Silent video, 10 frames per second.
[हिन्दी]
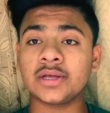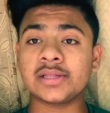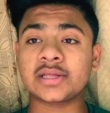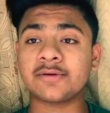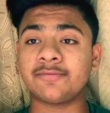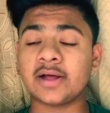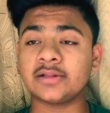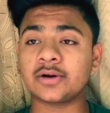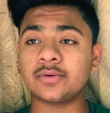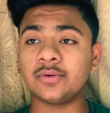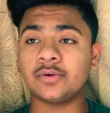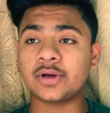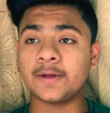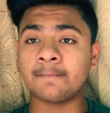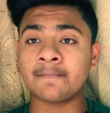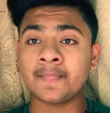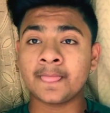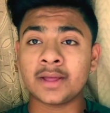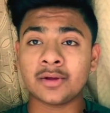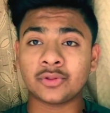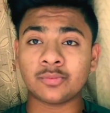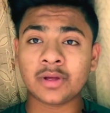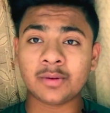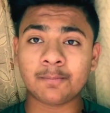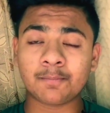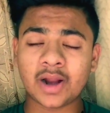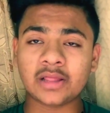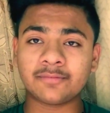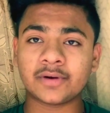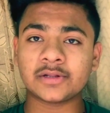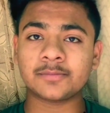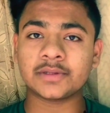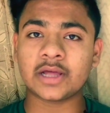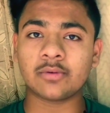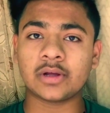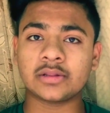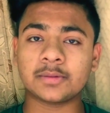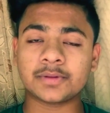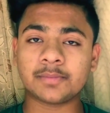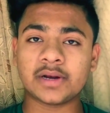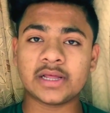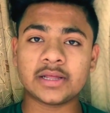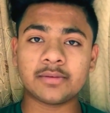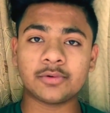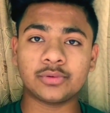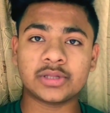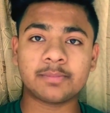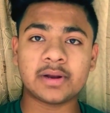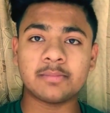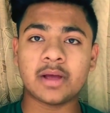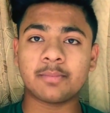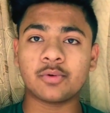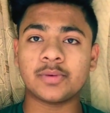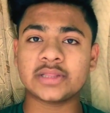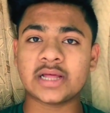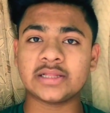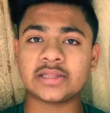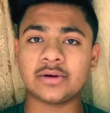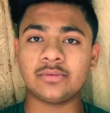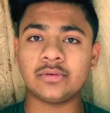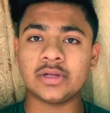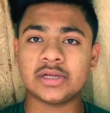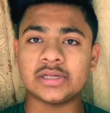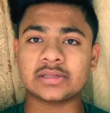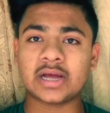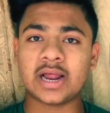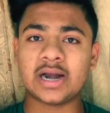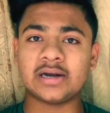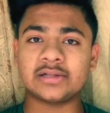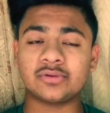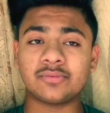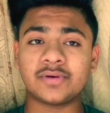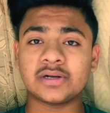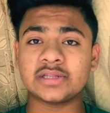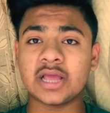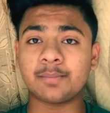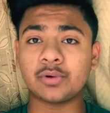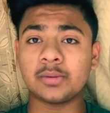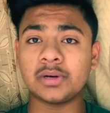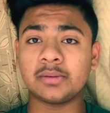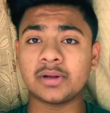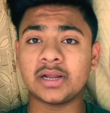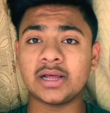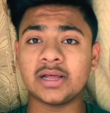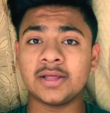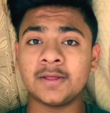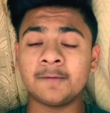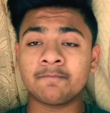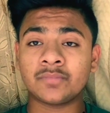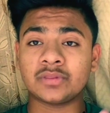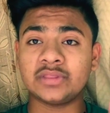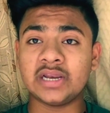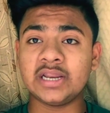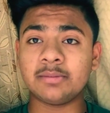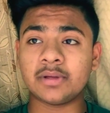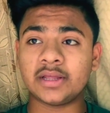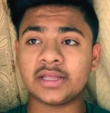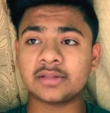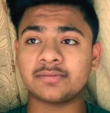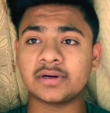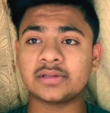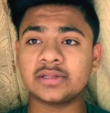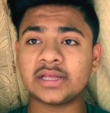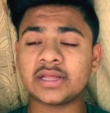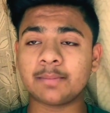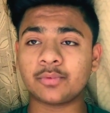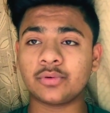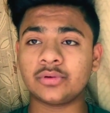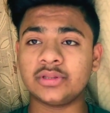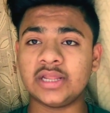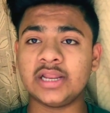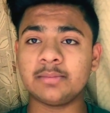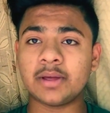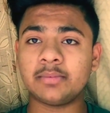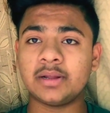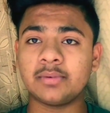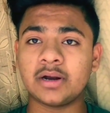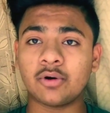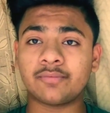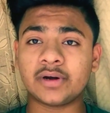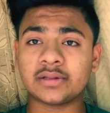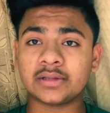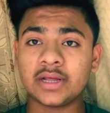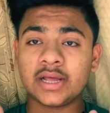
इसके फादर को ओके तो मैं प्राइस फ्रेंड्स बताऊंगा सबसे पहले उससे पहले मैं आपको बता देता हूँ इसका एड्रेस तो फ्रेंड्स ये आपको अवेलेबल है दिल्ली में यस फ्रेंड्स ये आपको दिल्ली में अवेलेबल है और फ्रेंड्स